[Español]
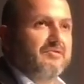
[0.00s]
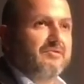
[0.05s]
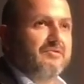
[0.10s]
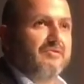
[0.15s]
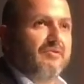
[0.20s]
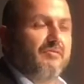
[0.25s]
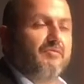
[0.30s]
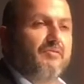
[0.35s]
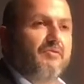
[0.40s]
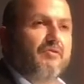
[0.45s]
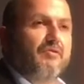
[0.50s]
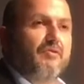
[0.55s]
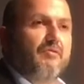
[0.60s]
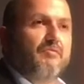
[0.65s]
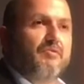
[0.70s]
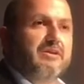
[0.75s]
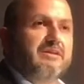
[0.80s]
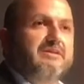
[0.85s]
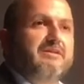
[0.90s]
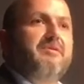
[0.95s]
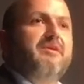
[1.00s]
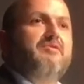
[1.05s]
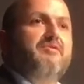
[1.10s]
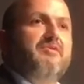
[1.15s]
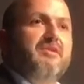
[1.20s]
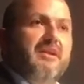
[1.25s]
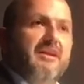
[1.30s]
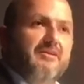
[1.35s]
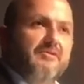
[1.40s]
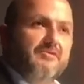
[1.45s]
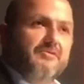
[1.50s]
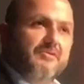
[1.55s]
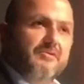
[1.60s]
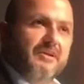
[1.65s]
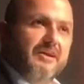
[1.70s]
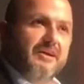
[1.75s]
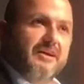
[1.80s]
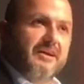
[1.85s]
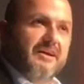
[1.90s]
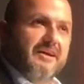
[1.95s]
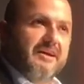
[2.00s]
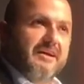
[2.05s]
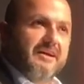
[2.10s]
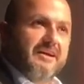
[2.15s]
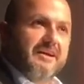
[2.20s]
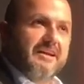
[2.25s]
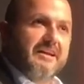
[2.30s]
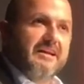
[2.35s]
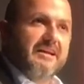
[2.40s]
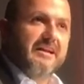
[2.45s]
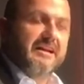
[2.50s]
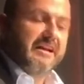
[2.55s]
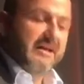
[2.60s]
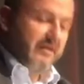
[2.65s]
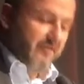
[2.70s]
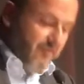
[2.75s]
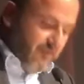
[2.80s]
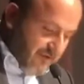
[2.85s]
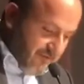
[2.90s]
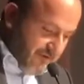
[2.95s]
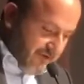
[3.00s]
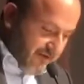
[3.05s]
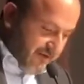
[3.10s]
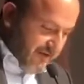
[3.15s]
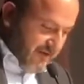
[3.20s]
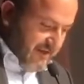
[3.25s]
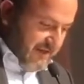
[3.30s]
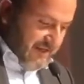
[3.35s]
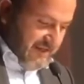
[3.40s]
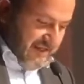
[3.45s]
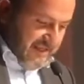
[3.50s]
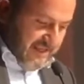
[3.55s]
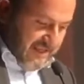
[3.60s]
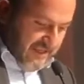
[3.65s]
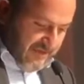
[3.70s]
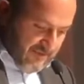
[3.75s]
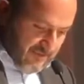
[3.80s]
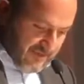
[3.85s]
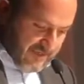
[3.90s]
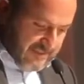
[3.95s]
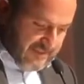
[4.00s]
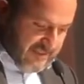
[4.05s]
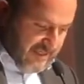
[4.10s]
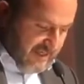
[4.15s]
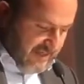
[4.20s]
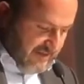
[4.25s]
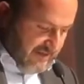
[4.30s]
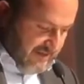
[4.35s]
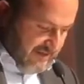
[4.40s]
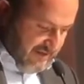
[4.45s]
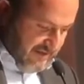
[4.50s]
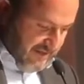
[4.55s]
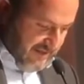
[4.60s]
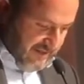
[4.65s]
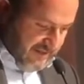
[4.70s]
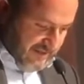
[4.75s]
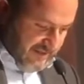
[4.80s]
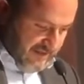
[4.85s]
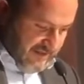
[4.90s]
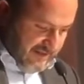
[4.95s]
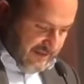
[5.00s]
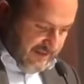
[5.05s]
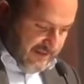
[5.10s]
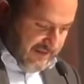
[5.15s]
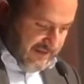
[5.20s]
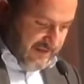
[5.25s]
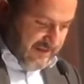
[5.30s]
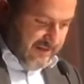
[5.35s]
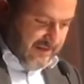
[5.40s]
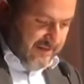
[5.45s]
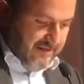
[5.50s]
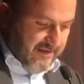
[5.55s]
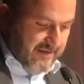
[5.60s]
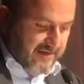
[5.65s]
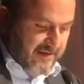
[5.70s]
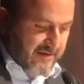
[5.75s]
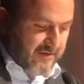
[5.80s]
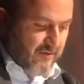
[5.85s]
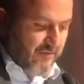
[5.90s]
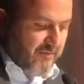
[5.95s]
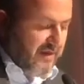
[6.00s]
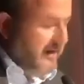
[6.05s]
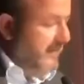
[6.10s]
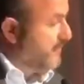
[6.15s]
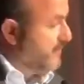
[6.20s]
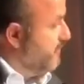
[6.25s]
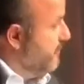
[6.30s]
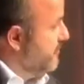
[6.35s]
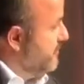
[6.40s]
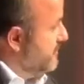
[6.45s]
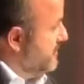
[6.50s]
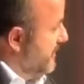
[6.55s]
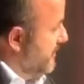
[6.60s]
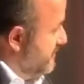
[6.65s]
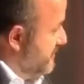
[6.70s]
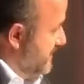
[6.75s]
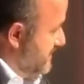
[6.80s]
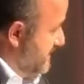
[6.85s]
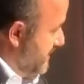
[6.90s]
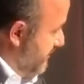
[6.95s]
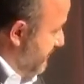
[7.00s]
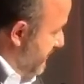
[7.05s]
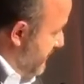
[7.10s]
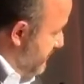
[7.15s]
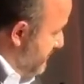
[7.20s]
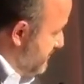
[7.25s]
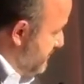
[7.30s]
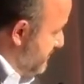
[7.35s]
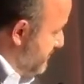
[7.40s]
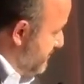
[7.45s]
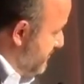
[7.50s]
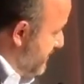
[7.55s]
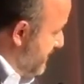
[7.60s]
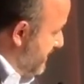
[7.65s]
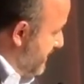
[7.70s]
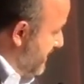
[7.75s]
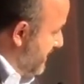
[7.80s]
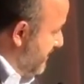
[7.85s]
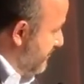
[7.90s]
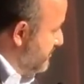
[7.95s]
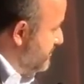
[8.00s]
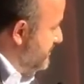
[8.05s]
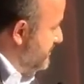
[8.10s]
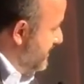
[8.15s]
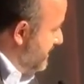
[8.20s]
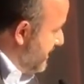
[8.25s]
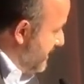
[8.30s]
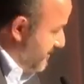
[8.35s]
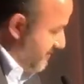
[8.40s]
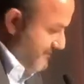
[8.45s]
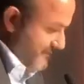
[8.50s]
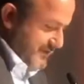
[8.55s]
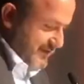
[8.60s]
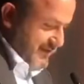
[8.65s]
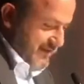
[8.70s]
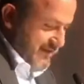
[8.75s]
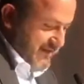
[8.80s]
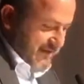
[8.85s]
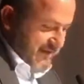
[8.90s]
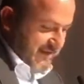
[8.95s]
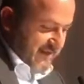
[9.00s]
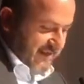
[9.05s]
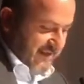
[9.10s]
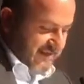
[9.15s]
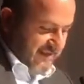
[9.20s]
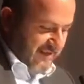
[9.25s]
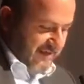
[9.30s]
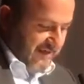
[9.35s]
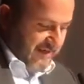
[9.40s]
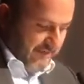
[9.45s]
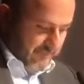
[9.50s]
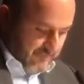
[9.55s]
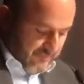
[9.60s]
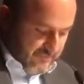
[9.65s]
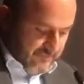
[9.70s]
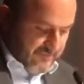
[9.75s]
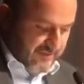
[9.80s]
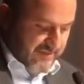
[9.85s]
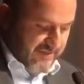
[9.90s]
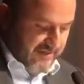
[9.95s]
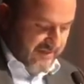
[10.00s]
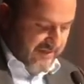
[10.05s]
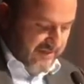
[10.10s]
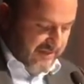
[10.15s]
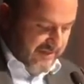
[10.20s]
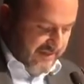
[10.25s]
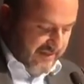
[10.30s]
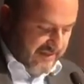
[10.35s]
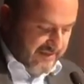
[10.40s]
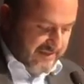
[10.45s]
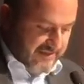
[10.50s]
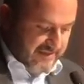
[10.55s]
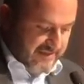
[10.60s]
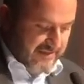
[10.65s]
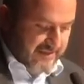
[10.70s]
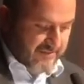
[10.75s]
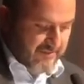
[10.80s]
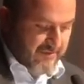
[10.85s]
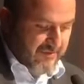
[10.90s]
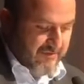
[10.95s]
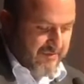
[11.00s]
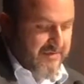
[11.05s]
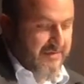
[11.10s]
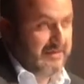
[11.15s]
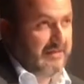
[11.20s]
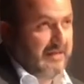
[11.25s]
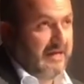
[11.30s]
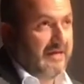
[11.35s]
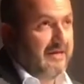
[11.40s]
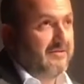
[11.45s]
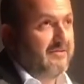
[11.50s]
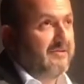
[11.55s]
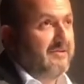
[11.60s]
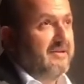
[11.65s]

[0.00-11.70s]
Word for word: como, como recibieron a la doctora Lilia Oliver. Y yo quisiera eh, eh, eh, retomar algunos de los desafíos, doctora, que considero que tenemos en, en este centro universitario.